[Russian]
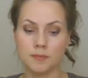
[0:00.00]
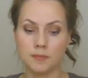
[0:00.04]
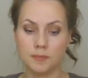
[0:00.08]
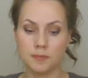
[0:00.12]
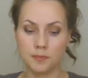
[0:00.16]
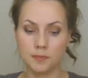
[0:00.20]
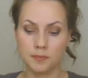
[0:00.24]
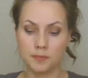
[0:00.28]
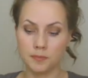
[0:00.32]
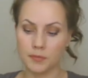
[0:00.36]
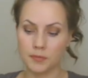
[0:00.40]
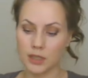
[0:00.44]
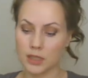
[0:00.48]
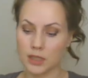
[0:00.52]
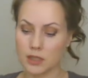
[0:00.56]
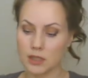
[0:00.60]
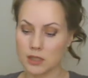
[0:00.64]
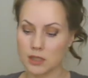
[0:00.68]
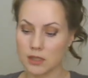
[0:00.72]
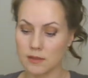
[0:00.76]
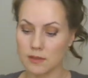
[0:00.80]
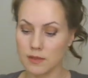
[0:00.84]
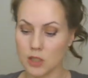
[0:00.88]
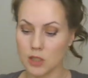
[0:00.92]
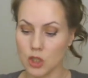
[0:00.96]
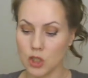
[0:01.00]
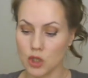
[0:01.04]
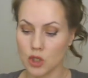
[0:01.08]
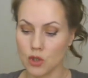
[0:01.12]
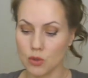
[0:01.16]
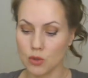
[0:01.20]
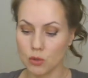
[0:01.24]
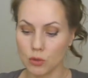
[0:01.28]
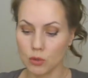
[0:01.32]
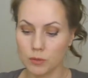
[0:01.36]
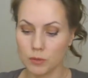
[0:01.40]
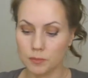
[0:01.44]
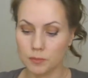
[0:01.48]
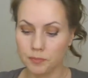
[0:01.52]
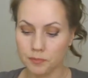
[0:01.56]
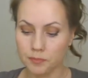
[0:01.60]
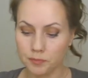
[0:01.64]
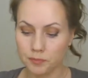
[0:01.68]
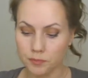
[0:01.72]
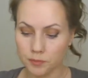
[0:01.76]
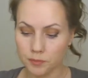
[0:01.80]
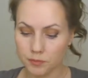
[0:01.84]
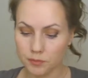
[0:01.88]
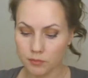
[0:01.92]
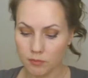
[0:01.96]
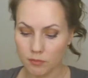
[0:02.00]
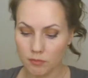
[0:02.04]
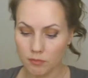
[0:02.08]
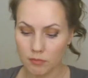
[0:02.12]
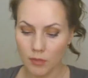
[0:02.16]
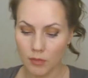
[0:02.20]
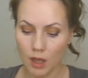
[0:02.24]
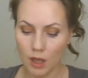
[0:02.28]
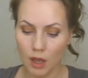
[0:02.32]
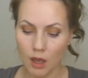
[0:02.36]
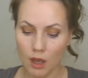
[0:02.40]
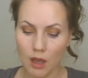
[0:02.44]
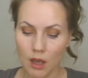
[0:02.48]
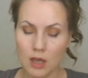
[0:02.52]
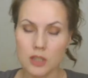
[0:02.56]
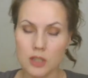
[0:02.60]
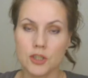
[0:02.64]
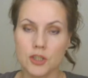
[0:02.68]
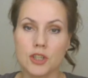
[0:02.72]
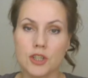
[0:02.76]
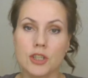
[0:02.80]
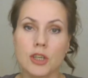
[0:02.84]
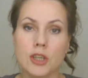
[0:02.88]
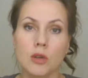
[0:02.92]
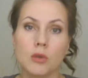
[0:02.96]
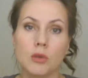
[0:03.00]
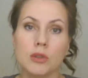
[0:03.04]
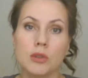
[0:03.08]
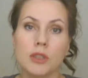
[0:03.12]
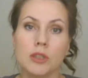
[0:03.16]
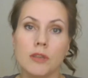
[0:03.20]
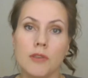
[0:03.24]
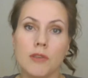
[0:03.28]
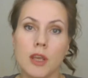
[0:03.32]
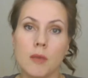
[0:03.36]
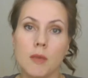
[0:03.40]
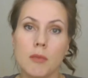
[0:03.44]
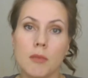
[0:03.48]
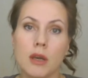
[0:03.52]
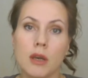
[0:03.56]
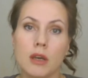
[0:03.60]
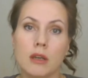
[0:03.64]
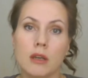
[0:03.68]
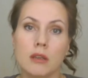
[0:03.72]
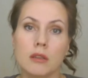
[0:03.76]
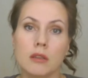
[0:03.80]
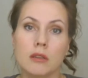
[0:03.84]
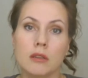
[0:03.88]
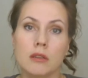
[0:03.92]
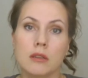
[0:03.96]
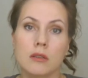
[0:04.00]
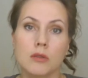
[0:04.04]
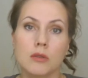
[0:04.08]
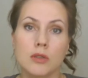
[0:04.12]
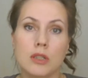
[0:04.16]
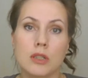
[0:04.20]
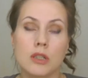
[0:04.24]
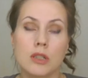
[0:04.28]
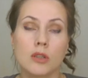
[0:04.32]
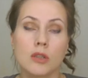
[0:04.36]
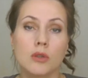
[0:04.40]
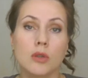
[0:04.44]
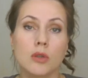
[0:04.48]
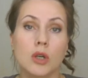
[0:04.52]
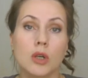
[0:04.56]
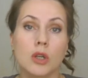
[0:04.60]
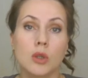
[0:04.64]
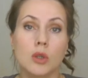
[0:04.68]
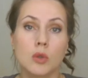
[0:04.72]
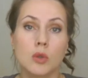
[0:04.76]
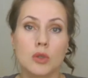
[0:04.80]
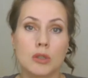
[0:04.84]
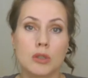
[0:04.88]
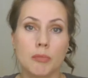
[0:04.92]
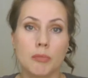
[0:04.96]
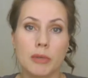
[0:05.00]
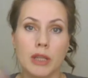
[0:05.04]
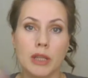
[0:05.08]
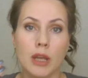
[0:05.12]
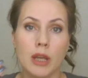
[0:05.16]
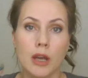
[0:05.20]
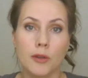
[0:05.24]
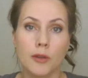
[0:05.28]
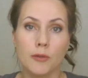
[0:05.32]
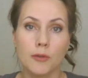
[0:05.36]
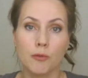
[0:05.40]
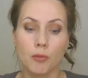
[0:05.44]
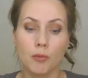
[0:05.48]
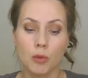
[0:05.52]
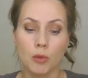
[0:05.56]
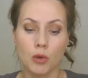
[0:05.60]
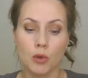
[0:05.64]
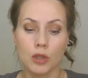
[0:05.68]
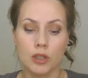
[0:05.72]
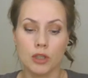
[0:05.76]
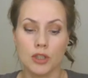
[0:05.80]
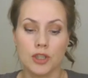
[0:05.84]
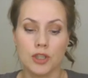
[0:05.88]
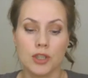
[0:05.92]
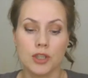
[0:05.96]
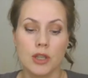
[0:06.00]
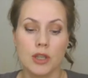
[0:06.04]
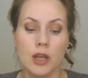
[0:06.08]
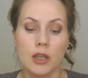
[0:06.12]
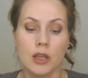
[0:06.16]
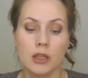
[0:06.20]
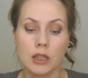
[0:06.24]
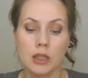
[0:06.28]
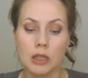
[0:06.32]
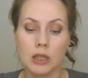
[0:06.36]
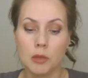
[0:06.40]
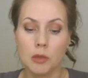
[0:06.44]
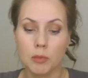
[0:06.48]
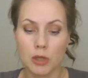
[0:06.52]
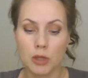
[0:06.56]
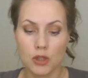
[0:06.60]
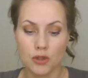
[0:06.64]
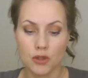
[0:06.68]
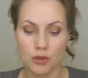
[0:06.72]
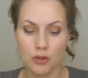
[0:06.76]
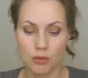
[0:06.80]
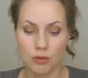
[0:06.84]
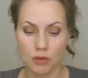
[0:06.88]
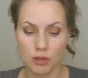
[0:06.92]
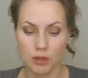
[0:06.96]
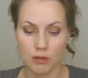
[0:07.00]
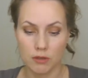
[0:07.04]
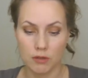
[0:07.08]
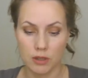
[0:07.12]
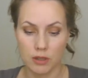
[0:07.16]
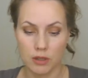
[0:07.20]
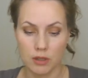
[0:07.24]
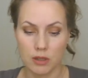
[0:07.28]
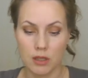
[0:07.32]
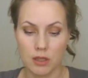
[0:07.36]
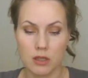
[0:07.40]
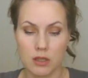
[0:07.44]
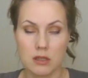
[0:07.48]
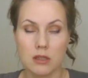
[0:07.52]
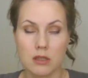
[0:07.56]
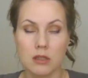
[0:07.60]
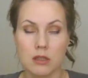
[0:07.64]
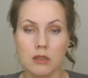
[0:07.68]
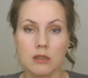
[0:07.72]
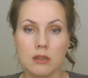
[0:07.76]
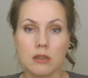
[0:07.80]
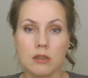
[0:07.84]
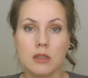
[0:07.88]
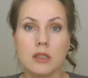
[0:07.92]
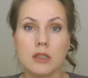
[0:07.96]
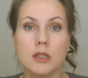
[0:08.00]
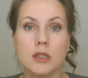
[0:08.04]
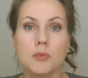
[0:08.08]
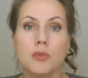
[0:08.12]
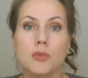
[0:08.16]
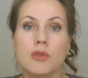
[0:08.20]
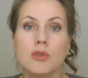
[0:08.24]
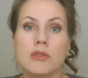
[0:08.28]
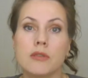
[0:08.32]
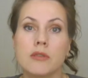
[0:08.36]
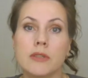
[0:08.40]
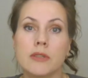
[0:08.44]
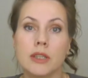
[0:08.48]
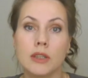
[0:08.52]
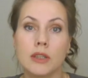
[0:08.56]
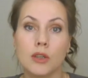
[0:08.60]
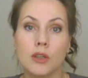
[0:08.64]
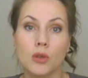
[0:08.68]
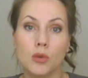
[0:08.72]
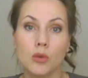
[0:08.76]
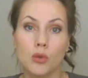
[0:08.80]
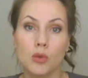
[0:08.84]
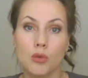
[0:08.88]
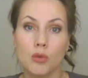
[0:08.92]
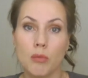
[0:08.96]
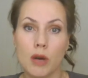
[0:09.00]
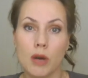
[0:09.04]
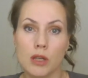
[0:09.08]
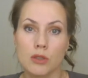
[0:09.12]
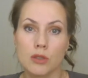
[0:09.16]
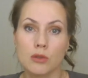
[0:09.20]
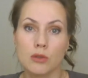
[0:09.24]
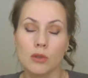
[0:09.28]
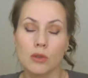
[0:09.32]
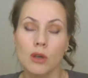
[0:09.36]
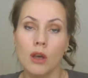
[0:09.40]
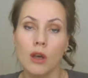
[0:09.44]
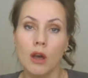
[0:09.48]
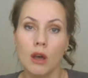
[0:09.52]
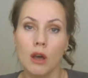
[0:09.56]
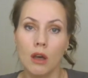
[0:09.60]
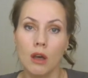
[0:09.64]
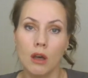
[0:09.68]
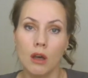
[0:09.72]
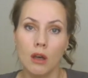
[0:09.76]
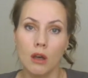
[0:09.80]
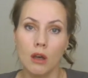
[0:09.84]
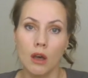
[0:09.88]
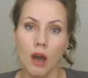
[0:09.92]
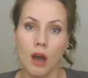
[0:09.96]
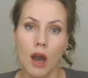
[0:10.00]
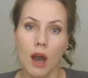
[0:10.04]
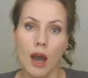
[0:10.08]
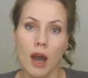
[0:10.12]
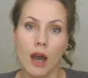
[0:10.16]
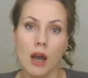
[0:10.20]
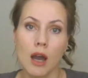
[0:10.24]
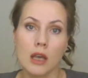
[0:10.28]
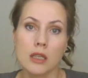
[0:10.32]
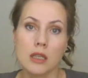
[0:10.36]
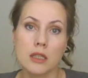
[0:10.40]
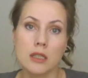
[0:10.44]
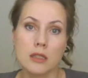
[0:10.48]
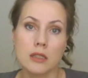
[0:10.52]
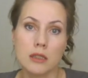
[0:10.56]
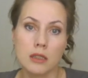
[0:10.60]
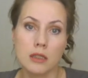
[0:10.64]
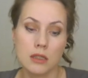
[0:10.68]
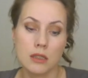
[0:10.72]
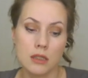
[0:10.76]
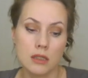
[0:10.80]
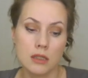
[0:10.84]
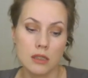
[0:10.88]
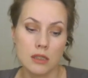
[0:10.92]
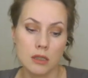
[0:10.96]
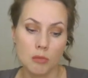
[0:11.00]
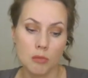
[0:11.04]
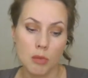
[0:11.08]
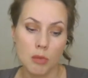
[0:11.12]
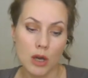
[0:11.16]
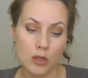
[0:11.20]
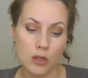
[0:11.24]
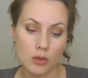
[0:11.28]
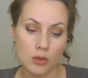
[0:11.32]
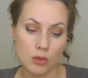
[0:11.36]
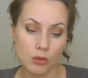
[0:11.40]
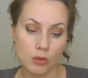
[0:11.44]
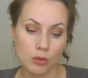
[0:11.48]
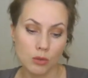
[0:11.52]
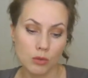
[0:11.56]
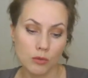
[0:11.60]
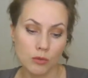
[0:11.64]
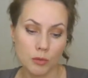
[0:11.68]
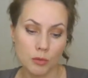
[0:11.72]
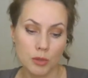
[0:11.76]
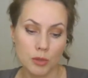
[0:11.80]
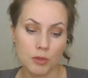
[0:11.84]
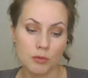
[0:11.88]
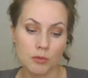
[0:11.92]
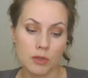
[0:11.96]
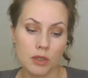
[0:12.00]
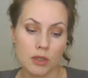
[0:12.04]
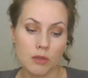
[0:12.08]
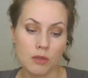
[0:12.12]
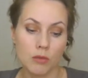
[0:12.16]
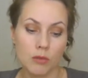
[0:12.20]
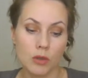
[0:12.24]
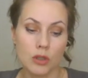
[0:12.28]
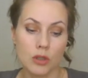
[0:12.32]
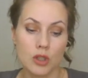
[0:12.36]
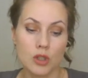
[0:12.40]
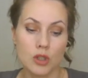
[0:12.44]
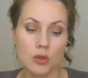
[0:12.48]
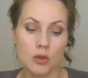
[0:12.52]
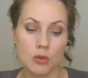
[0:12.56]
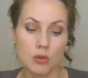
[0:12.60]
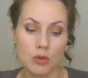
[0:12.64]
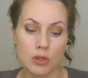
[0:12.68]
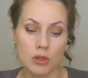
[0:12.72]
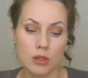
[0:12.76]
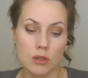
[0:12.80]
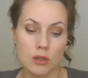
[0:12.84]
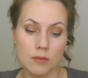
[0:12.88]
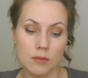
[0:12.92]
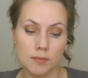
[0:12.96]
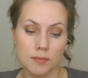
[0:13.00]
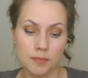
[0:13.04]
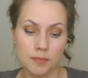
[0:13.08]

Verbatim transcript: Единственное, что через какое-то время оно западает в поры, начинает их подчеркивать, если не использовать никакую базу. А если нанести базу, то, в общем-то, довольно сносно.